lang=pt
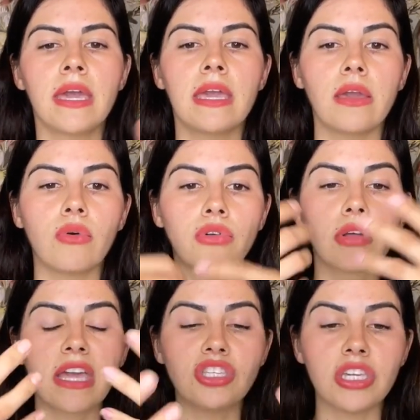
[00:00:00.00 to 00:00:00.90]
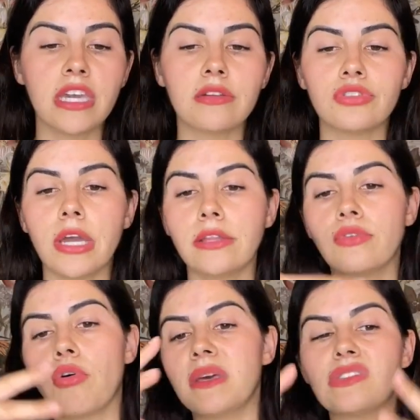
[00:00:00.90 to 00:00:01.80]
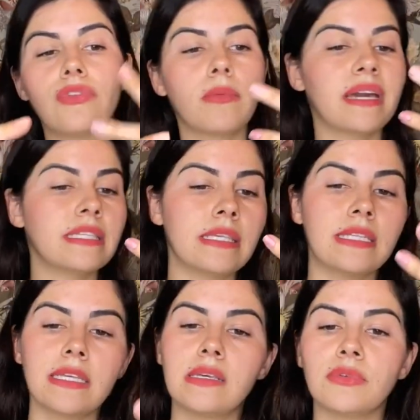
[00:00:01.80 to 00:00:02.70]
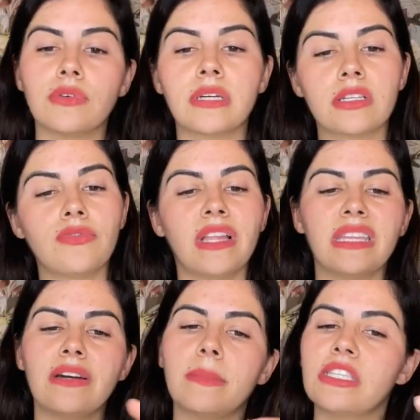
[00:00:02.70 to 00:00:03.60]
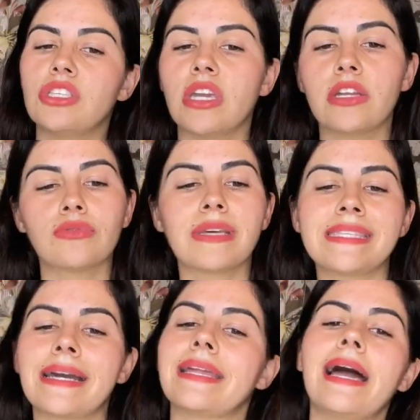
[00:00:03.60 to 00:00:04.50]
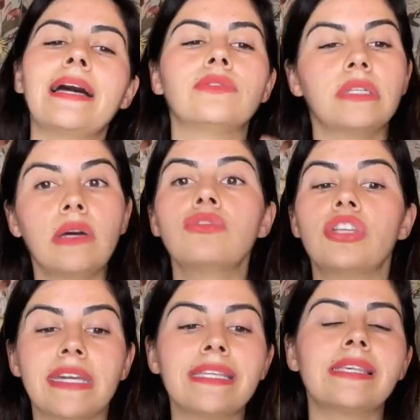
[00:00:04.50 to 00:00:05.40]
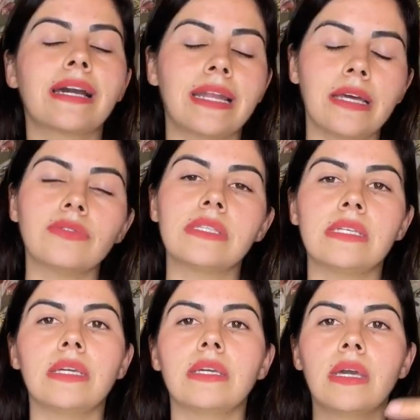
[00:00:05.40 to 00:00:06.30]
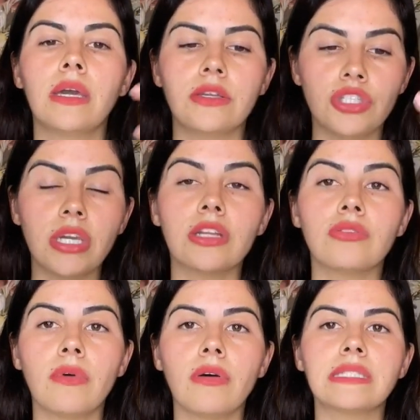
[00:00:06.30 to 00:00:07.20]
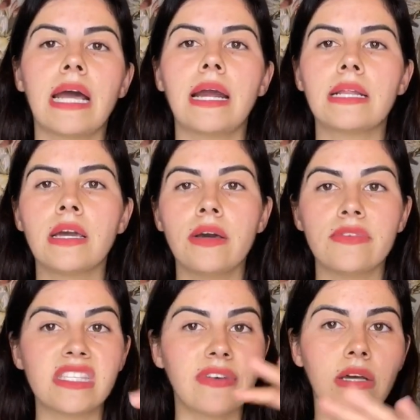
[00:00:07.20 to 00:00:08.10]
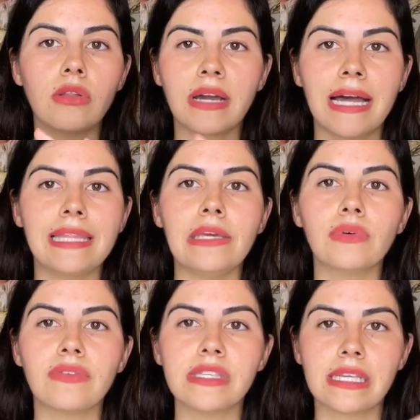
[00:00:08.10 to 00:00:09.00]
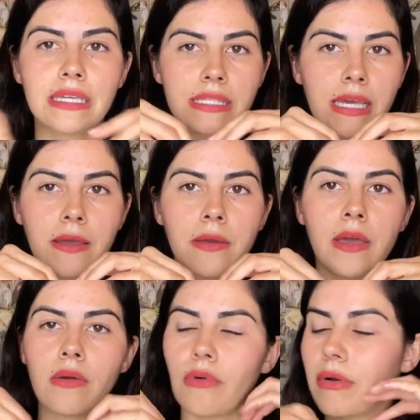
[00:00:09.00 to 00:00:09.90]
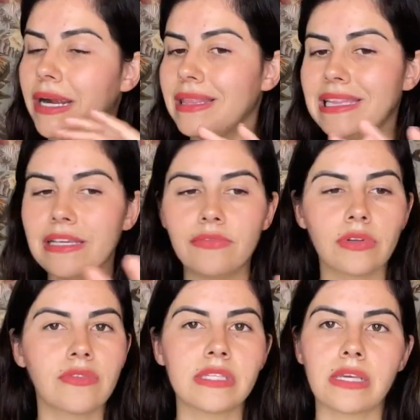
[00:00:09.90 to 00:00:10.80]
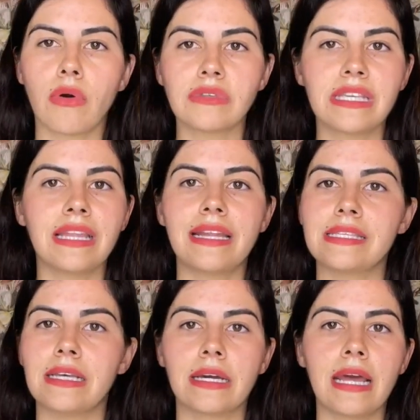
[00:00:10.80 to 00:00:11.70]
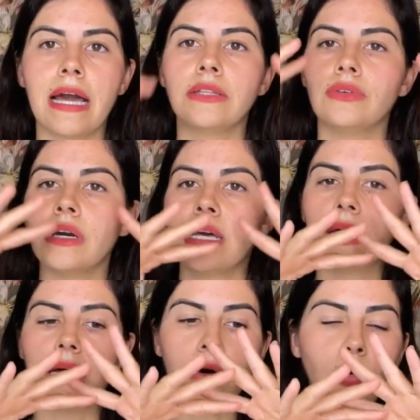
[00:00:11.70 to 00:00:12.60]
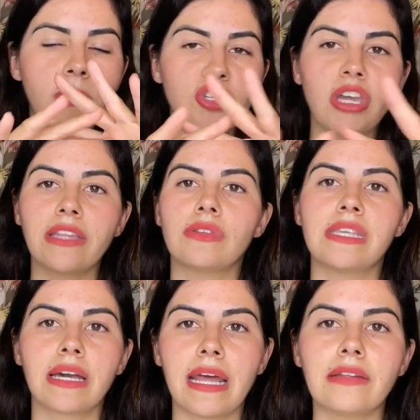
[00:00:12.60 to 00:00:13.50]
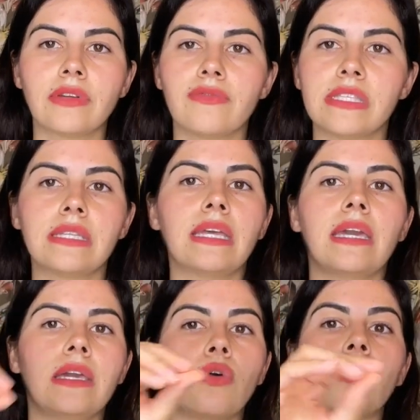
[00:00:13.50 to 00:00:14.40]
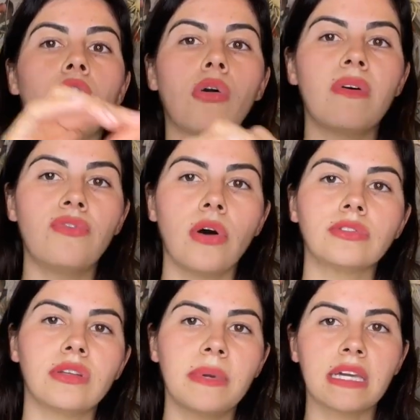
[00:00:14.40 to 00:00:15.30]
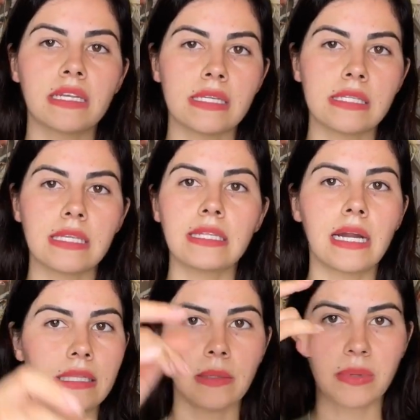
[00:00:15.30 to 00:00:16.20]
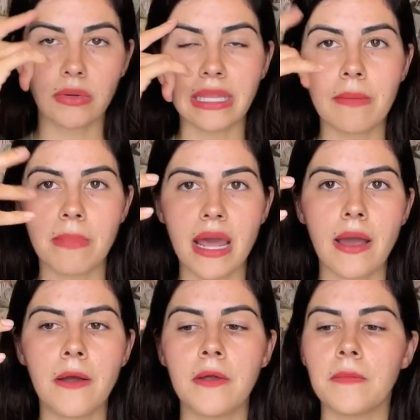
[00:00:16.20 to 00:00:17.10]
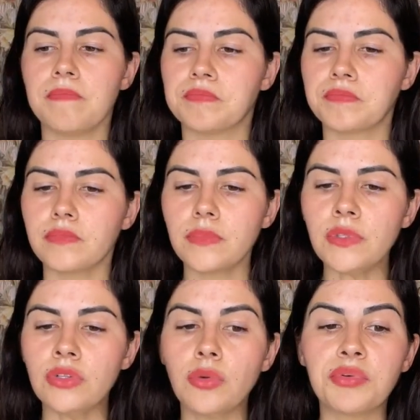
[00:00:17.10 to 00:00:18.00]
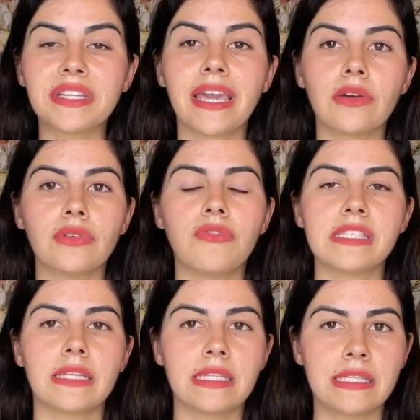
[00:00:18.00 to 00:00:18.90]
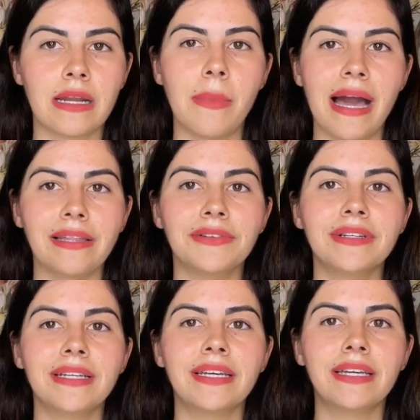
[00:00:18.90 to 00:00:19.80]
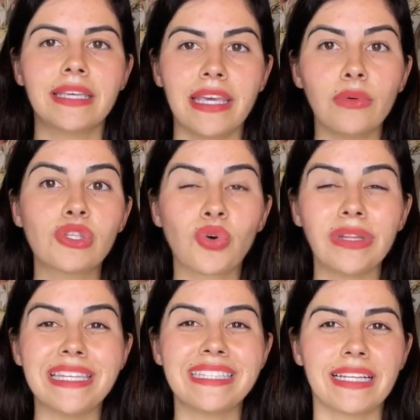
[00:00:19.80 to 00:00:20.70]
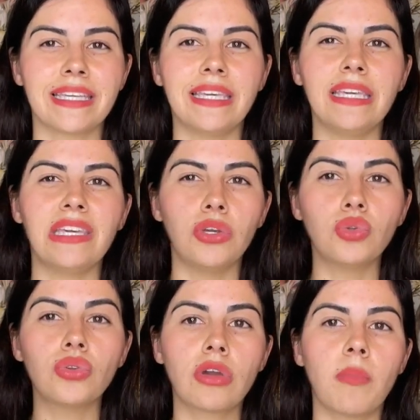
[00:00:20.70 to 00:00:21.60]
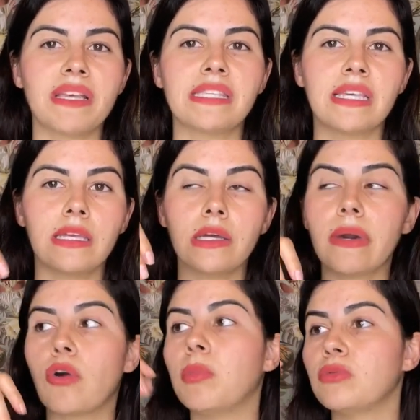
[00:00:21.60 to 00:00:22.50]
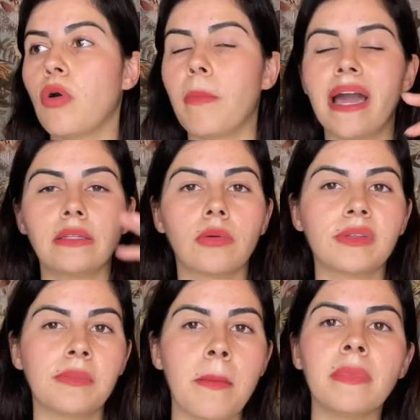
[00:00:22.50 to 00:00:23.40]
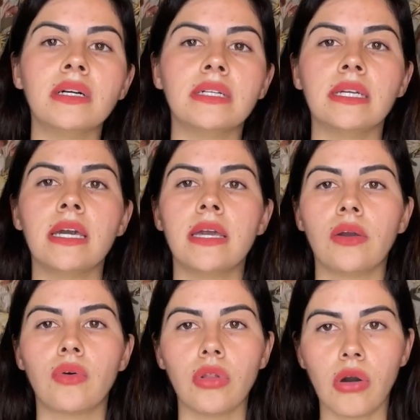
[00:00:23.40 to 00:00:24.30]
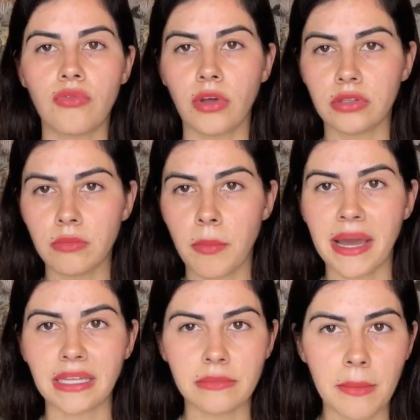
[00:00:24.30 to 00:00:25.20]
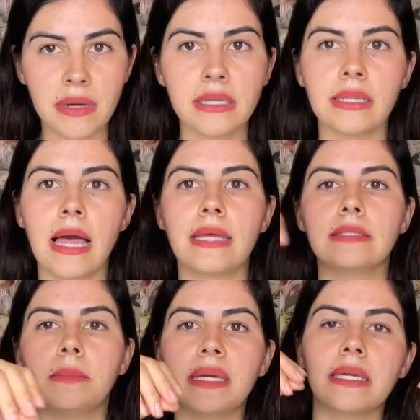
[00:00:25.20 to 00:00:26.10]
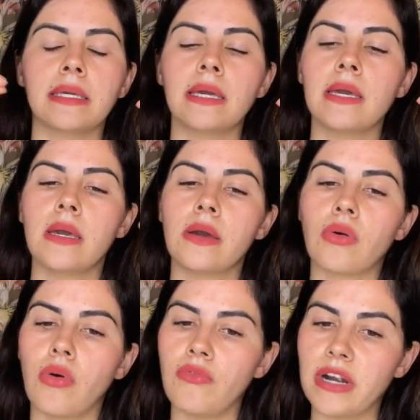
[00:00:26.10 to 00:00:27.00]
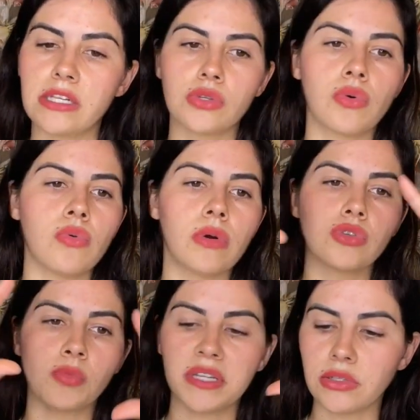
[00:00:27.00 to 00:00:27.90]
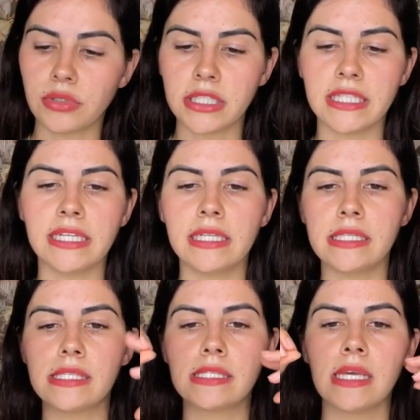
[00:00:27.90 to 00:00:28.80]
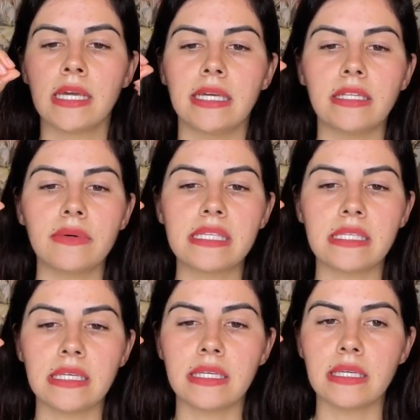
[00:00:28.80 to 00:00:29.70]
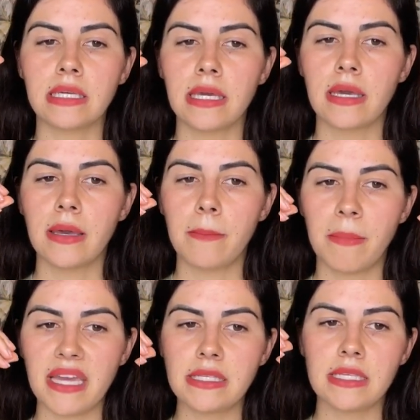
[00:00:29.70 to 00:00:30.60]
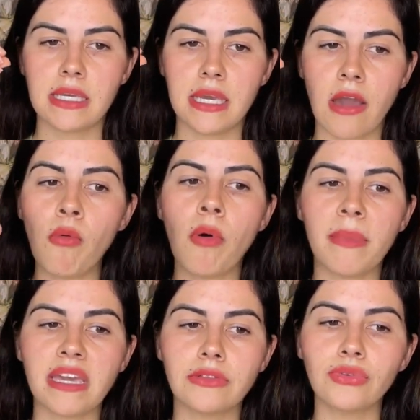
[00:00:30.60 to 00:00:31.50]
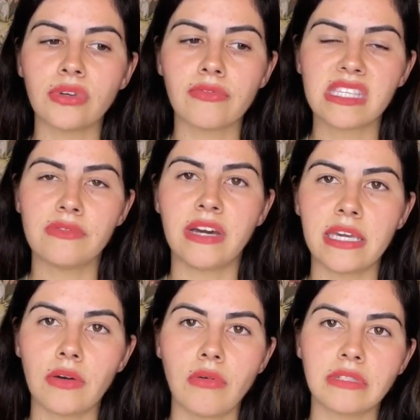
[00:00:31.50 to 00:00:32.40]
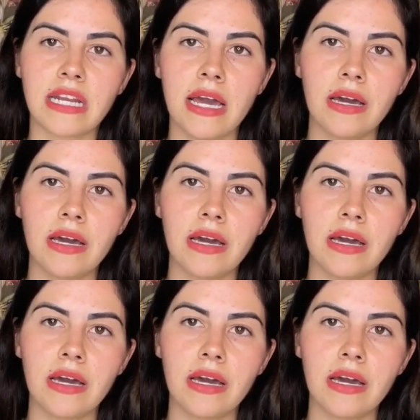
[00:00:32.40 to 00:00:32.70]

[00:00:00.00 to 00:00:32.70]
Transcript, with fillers: eu coloquei dinheiro já e no começo foi uma resistência muito grande. Falar, não, mas dinheiro não é sagrado. E não, dinheiro é sagrado sim. Dinheiro no meu altar. Você vai colocar ali o que você quiser. Qualquer livro que você considera sagrado, objeto sagrado que você tem. Eu coloco uma foto da minha criança interna para eu lembrar do porquê que eu estou fazendo esse trabalho que eu escolhi estar tá aqui e tudo que eu passei não é culpa do meu pai, não é culpa da minha mãe. Eu coloco foto do meu pai e da minha mãe lá também, converso com o eu superior deles. Então, assim, pense que é um momento que você vai encontrar